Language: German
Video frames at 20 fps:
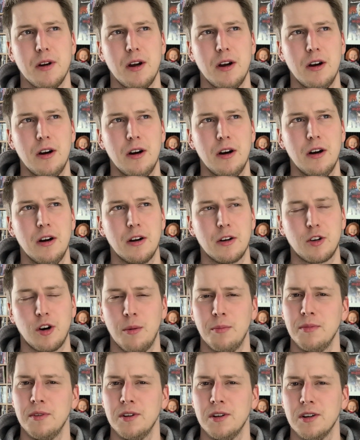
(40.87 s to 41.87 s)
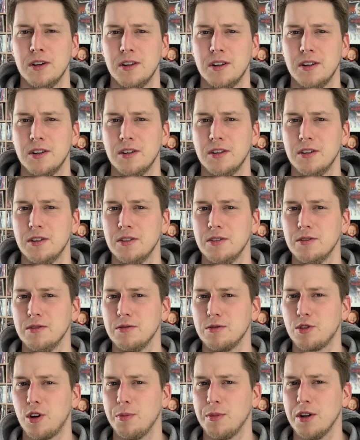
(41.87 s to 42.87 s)
äh,
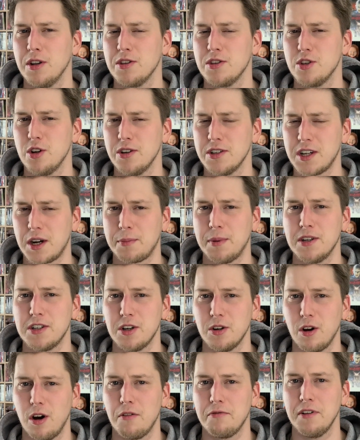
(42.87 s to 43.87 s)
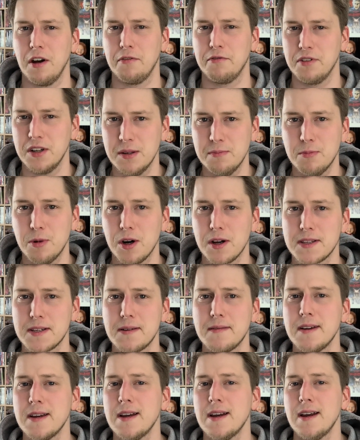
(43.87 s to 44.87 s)
kommende, kommenden Sonntag bin ich auch noch auf einer
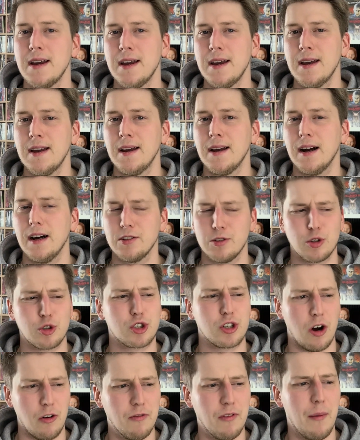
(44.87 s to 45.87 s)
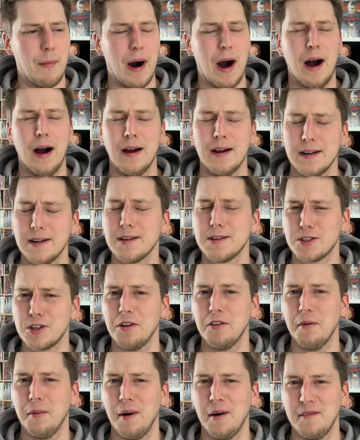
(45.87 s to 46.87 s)
Filmbörse. Also schauen wir mal.
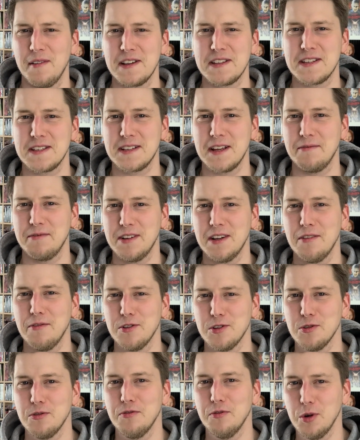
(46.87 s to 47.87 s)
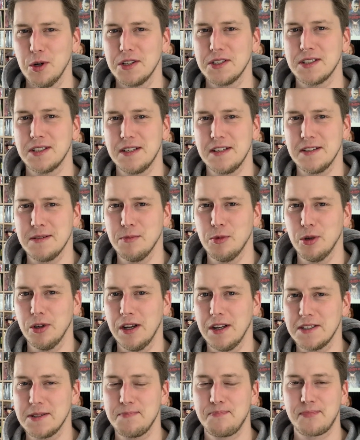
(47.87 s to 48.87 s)
Schauen wir mal, was es dann wieder so wird diesen
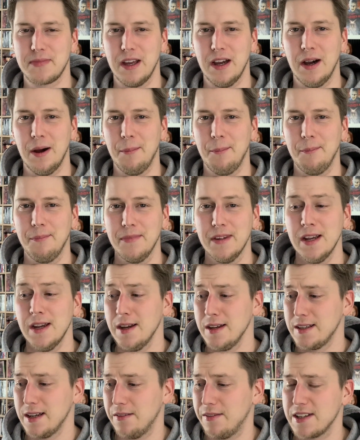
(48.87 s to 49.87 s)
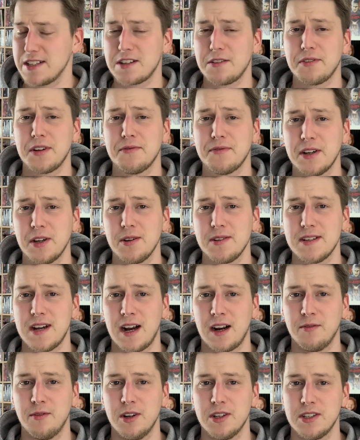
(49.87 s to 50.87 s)
Monat. Ähm, ja, was ich auf jeden Fall noch
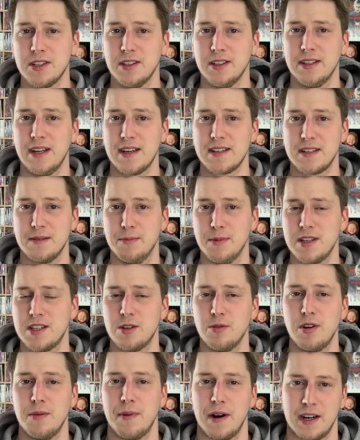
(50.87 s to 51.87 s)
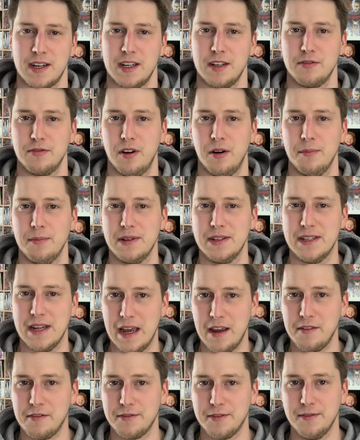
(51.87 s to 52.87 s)
sagen wollte, das Mystery-Paket von
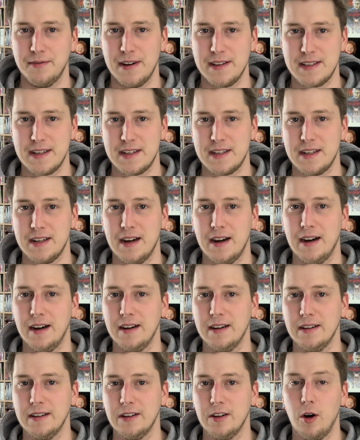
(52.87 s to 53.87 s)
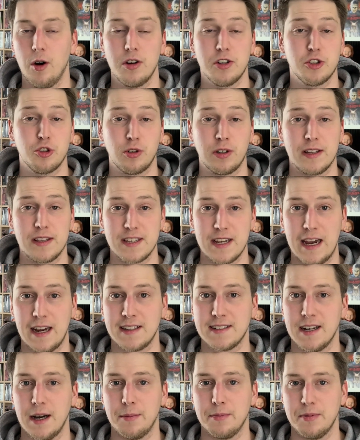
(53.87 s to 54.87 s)
Dave, was ich ja äh, euch schon
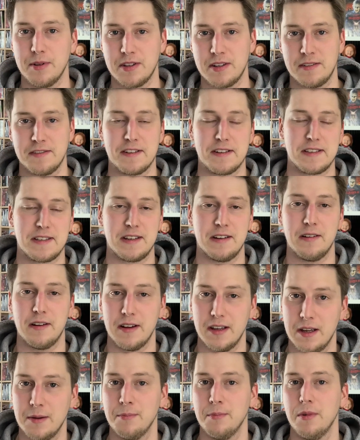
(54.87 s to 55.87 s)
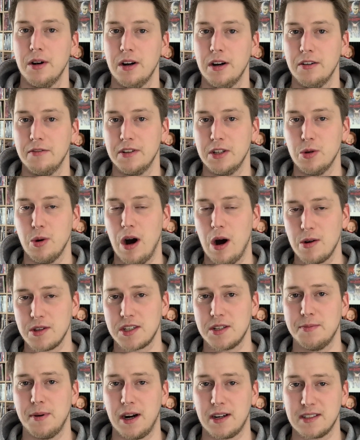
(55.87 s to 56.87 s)
gezeigt habe, beziehungsweise im äh, Video
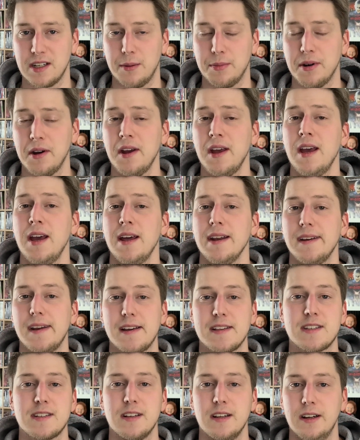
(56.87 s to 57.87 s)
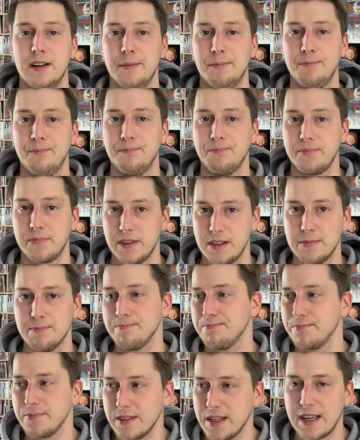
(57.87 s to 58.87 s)
ausgepackt habe, das ähm,
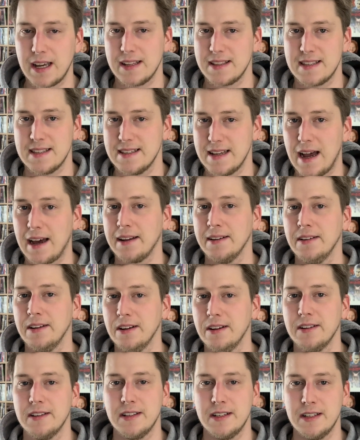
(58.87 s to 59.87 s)
die ganzen Sachen, ne,